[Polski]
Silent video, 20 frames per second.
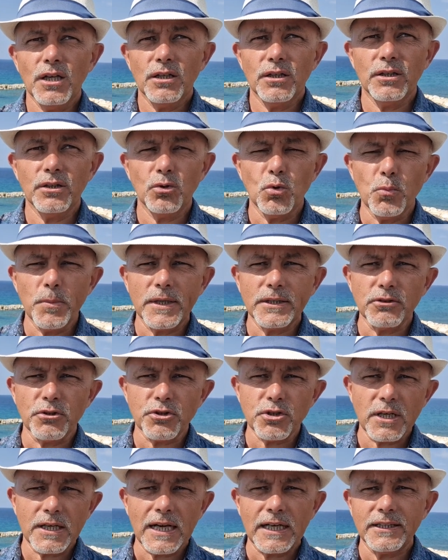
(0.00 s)
E,
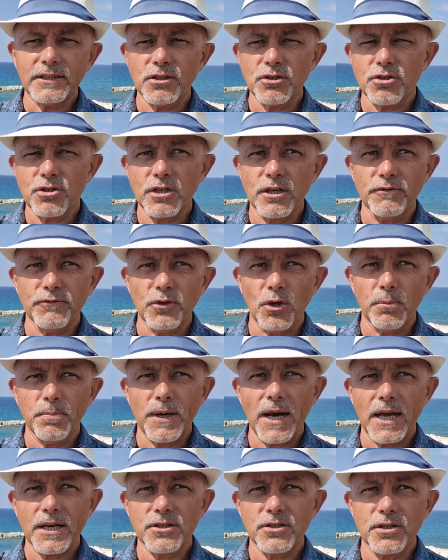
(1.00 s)
umiejętności analityczne,
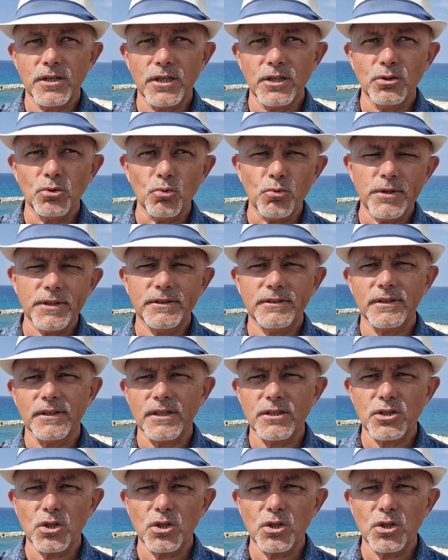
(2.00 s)
wyobraźnię, intuicję,